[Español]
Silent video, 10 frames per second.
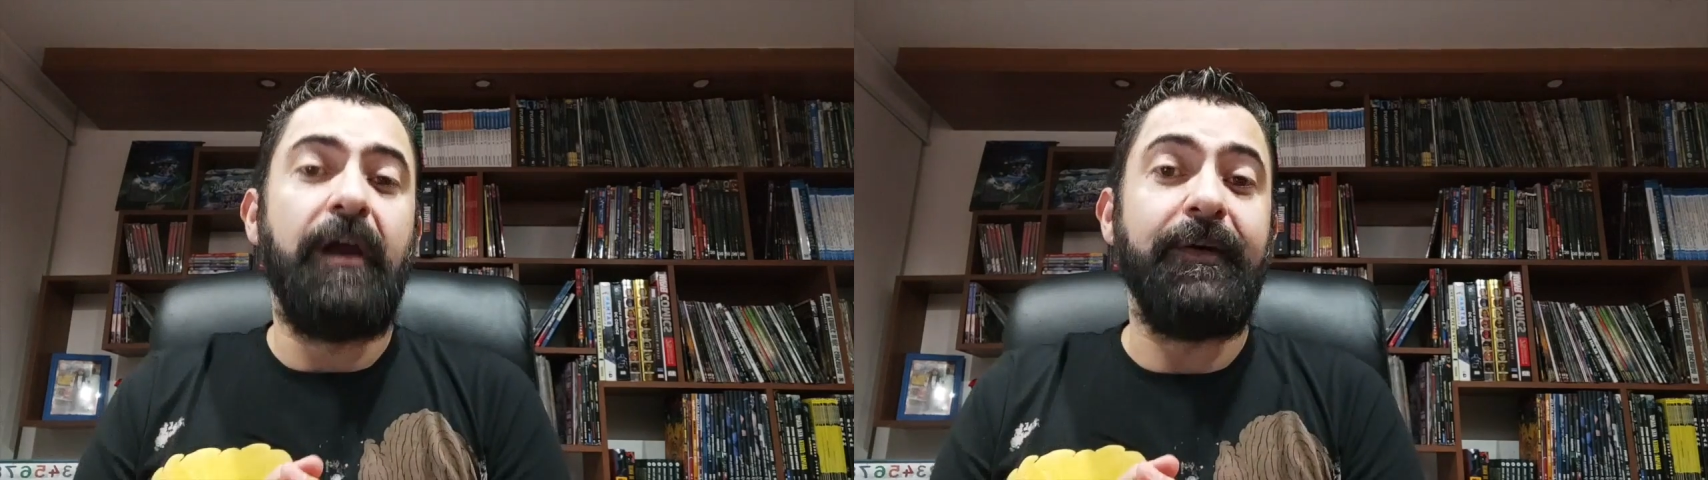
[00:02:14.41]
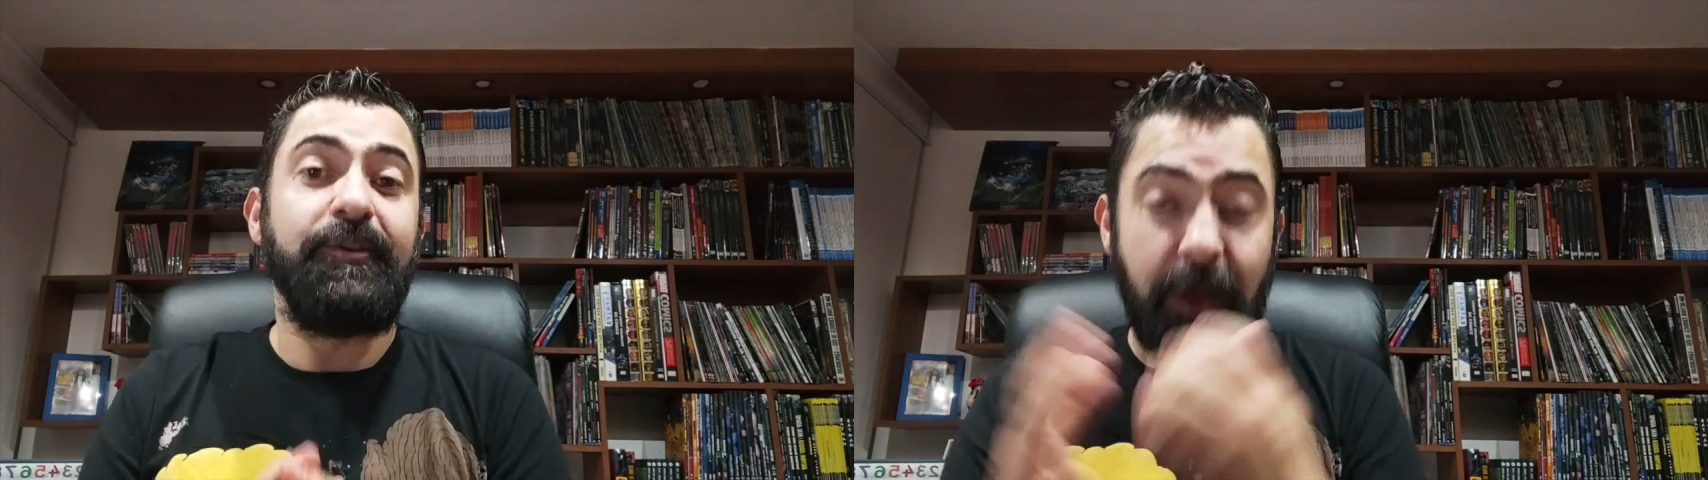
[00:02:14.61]

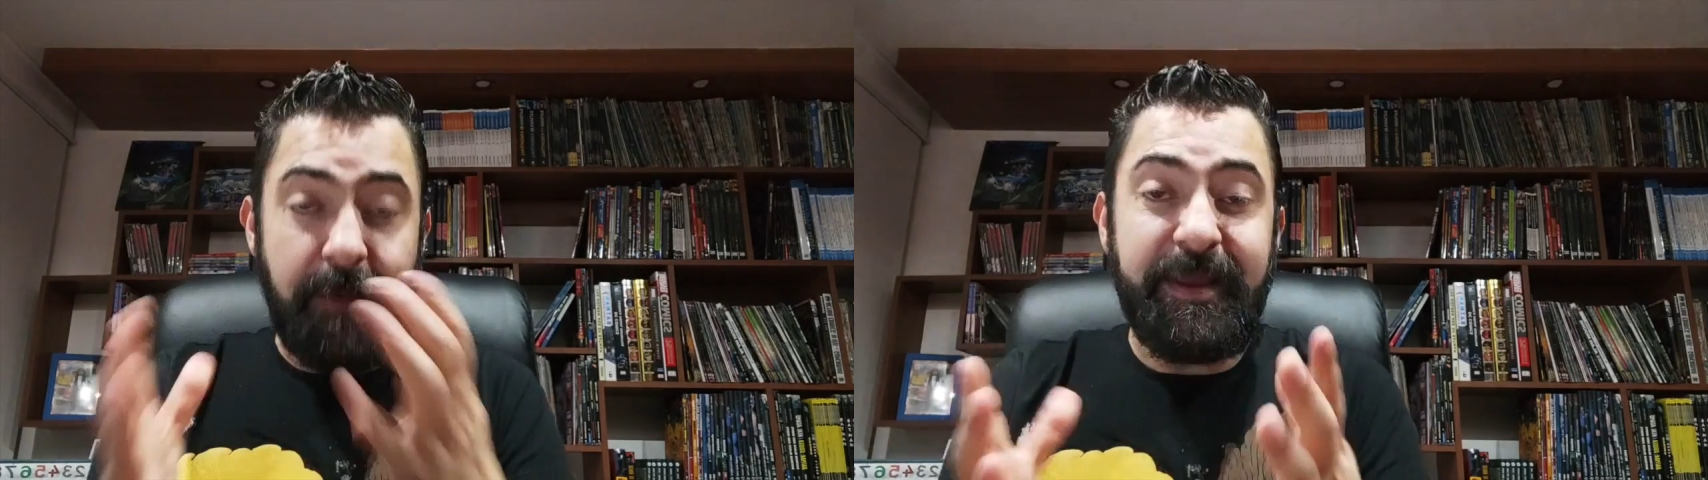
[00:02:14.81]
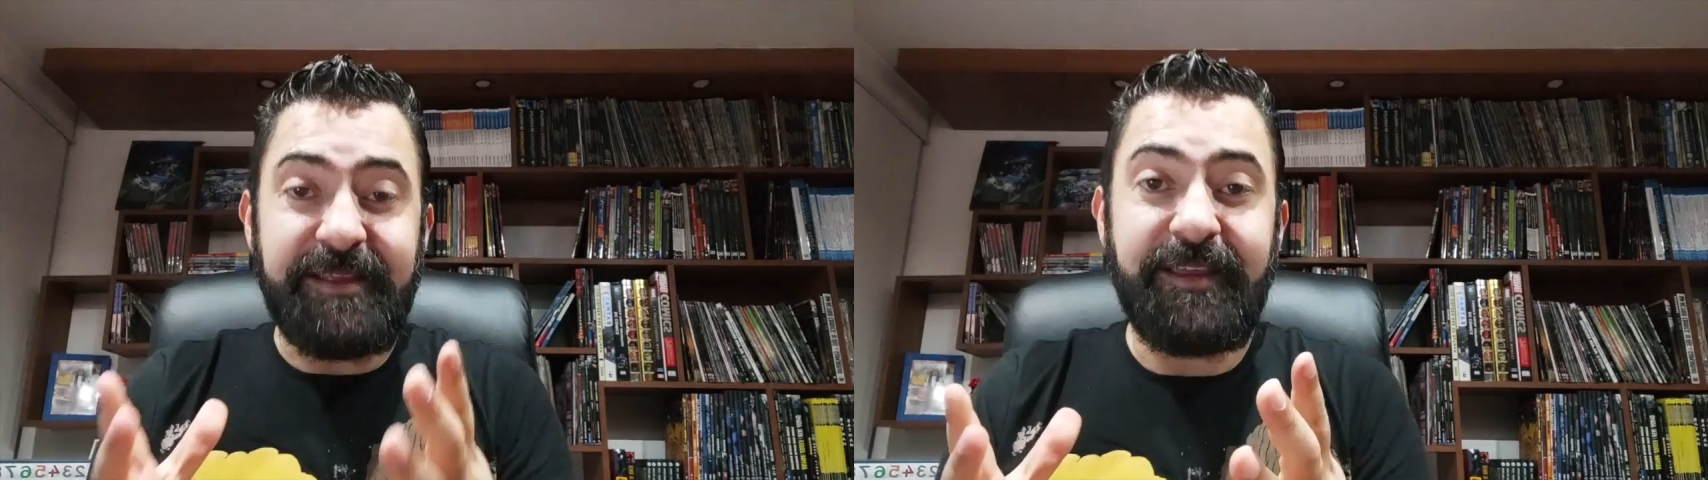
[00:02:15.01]

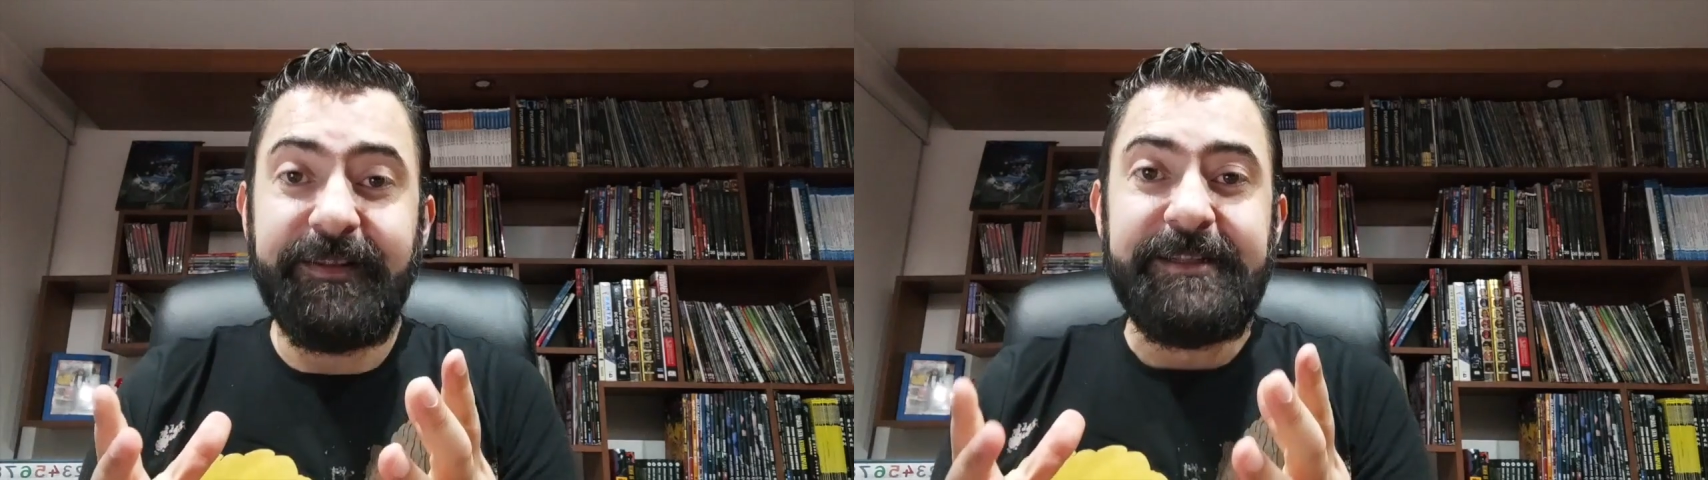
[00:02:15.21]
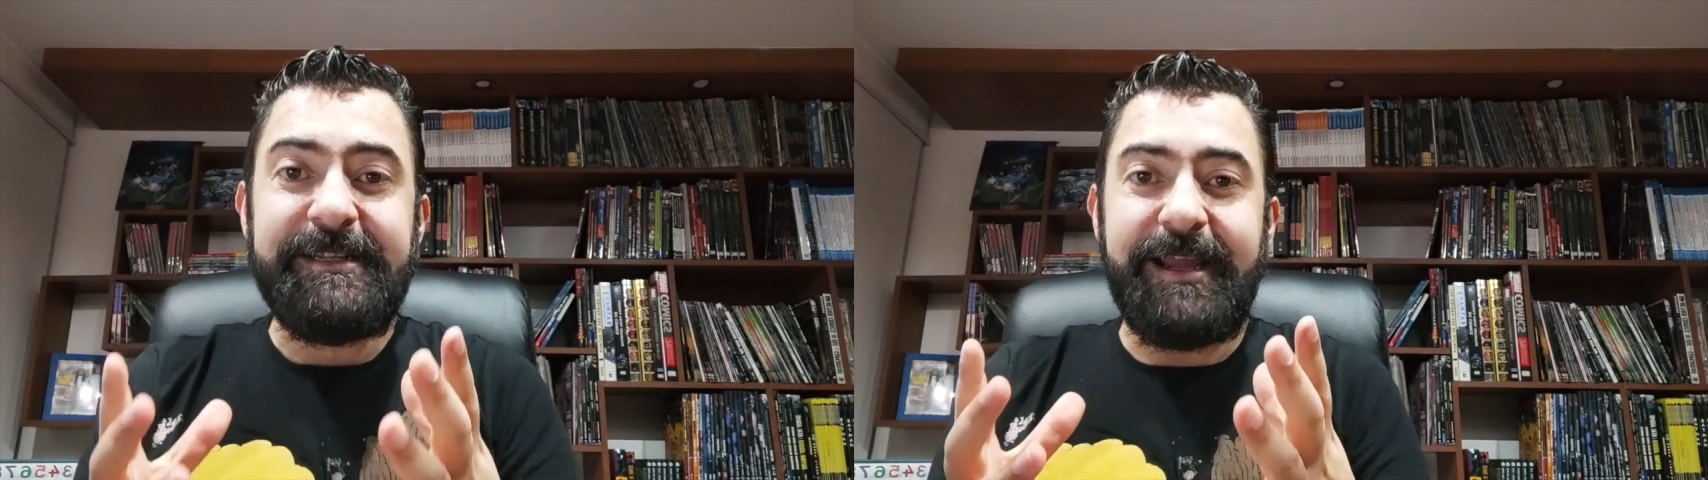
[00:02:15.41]

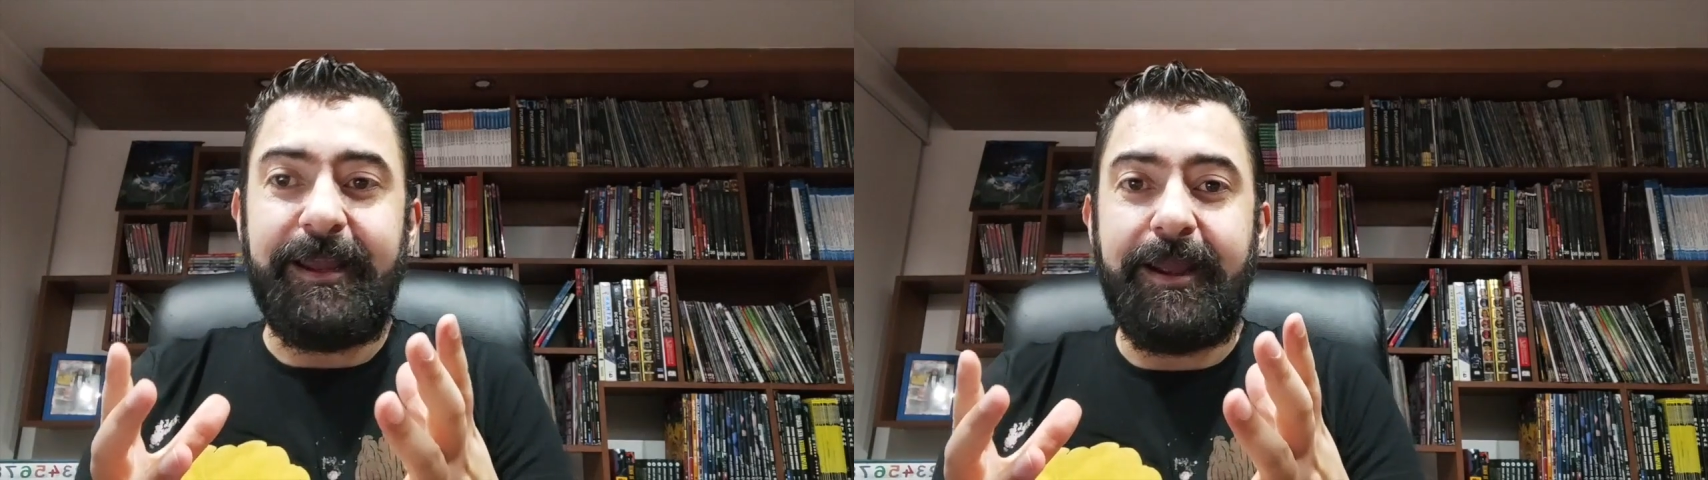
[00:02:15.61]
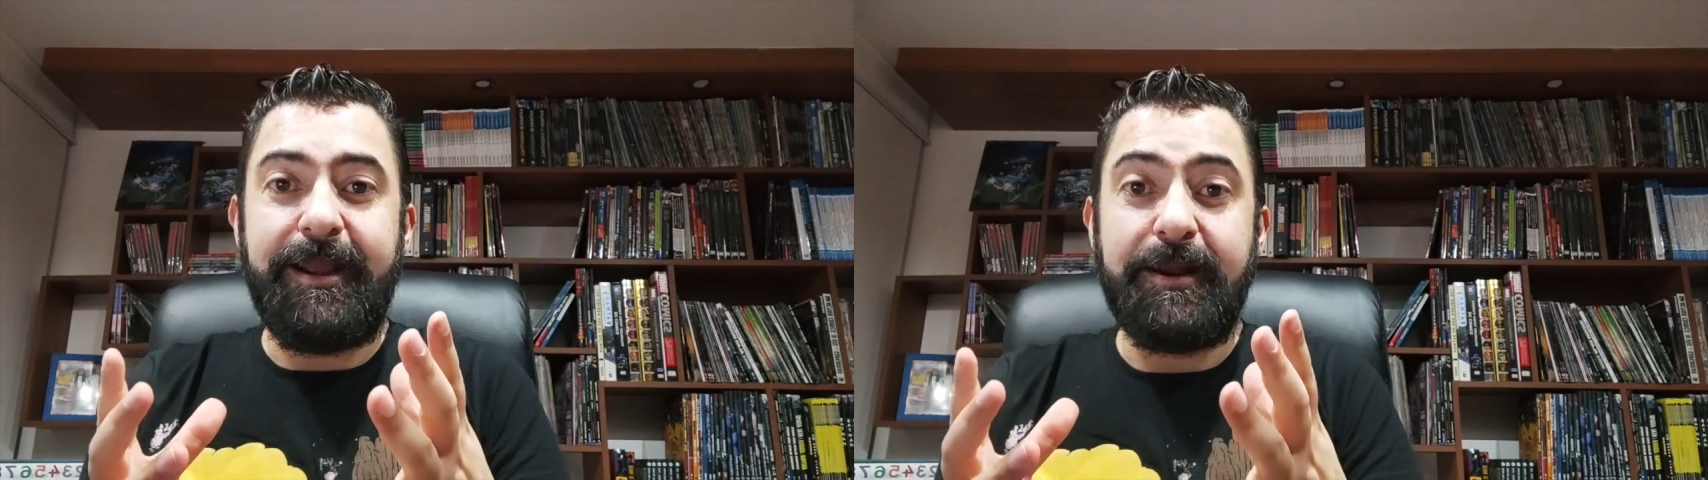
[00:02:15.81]
eventualmente
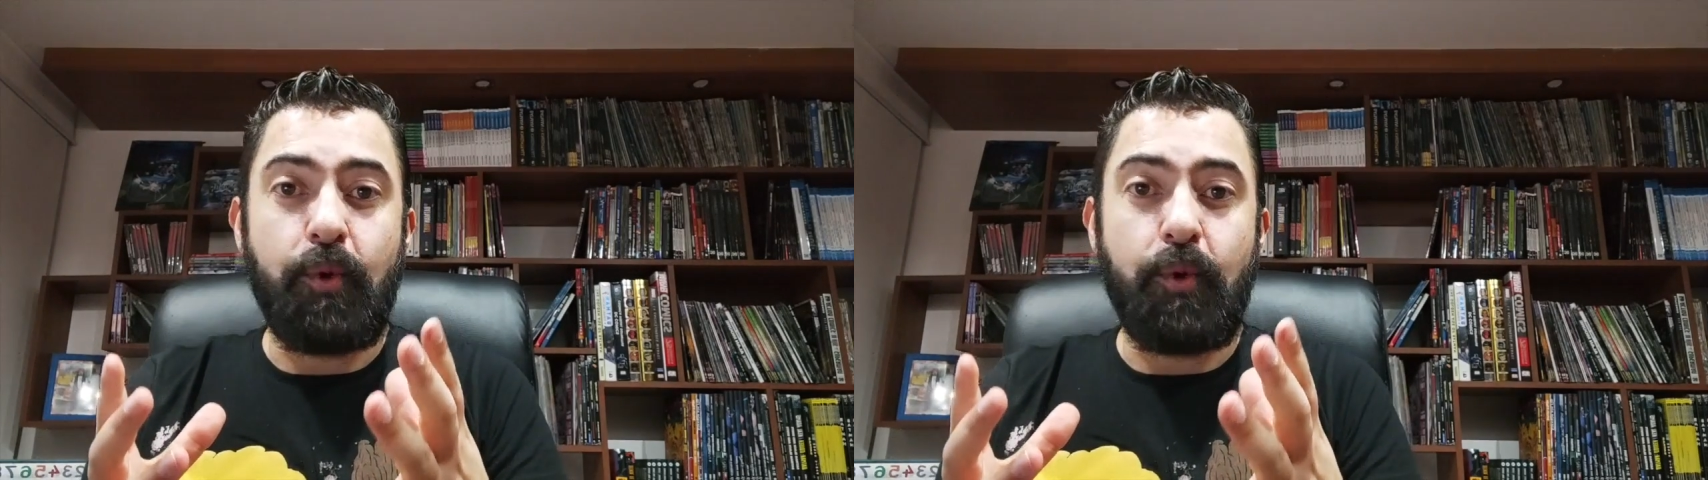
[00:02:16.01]
eh,